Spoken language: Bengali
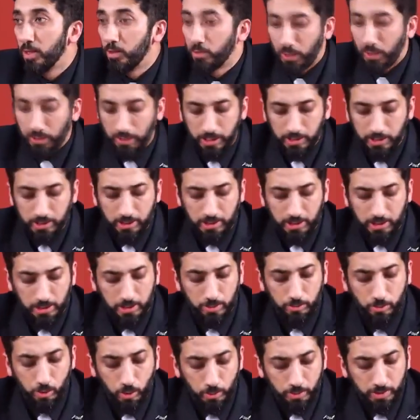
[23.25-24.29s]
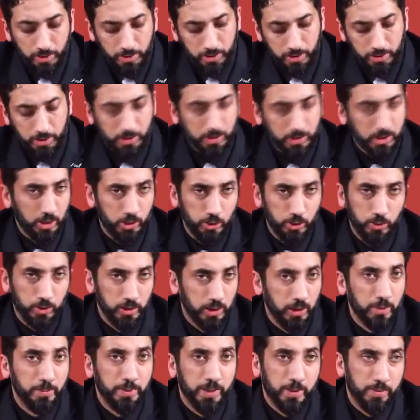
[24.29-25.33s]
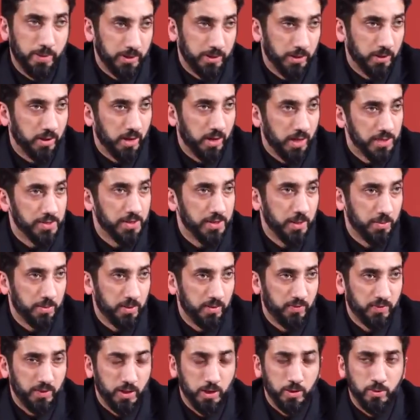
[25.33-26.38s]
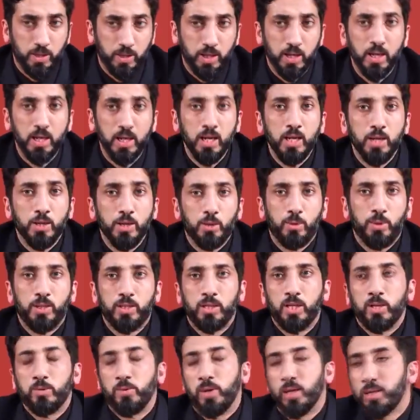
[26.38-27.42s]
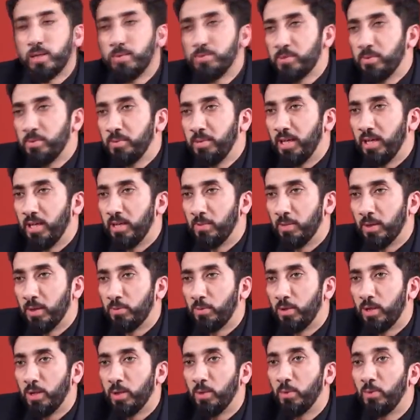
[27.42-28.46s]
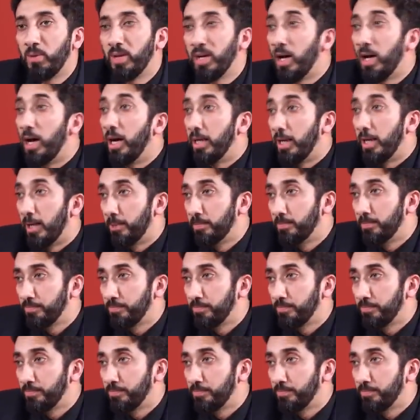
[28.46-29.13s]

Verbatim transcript: তাই আমি তাকুয়ার ধারণা ব্যাখ্যা করতে কিছু সময় ব্যয় করব তাকুয়া এসেছে আরবি ওকায়া থেকে